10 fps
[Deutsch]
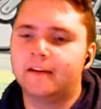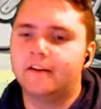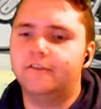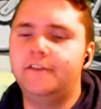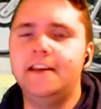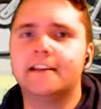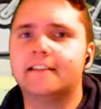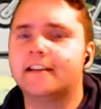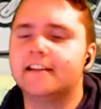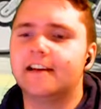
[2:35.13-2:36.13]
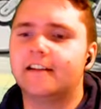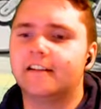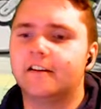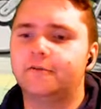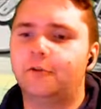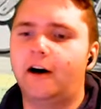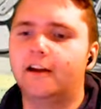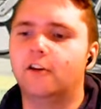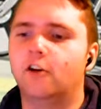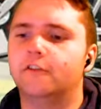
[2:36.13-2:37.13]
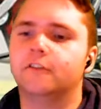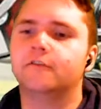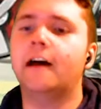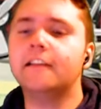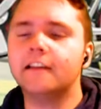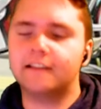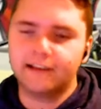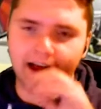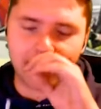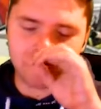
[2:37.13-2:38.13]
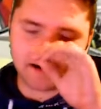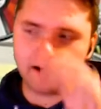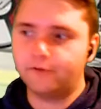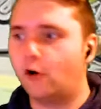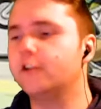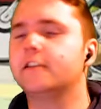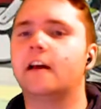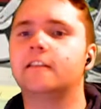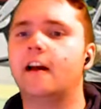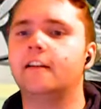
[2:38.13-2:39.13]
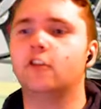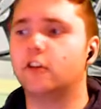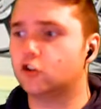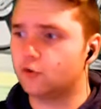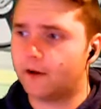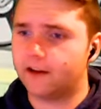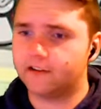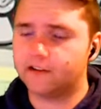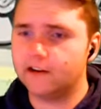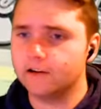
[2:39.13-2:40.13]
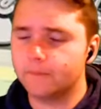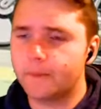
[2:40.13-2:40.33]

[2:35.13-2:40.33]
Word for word: wie es denn dann voranläuft. Was ich gerade mache, Freunde, das kann ich euch ja schon mal erzählen.